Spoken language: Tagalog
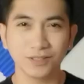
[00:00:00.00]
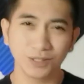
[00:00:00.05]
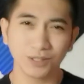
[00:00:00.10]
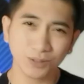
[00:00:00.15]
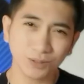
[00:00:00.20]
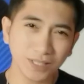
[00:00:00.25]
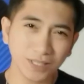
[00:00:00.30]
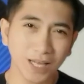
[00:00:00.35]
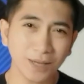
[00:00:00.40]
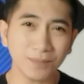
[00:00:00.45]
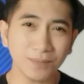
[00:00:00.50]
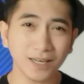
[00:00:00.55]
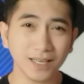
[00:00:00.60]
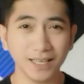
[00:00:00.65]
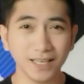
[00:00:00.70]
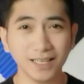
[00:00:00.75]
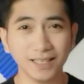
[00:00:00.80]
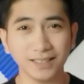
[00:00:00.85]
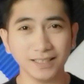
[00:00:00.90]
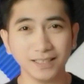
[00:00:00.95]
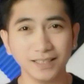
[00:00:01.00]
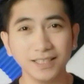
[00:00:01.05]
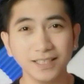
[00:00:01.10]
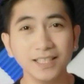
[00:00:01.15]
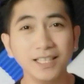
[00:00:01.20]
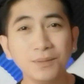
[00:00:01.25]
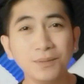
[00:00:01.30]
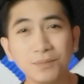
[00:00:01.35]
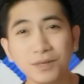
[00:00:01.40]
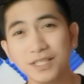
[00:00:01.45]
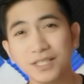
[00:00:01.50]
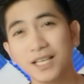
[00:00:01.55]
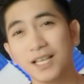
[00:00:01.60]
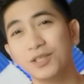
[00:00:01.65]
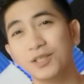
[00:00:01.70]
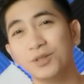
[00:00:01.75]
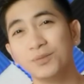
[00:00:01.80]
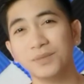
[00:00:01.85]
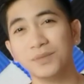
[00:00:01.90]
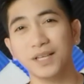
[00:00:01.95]
So tama lang, hindi
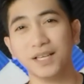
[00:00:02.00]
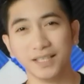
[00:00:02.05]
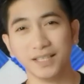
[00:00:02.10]
masyadong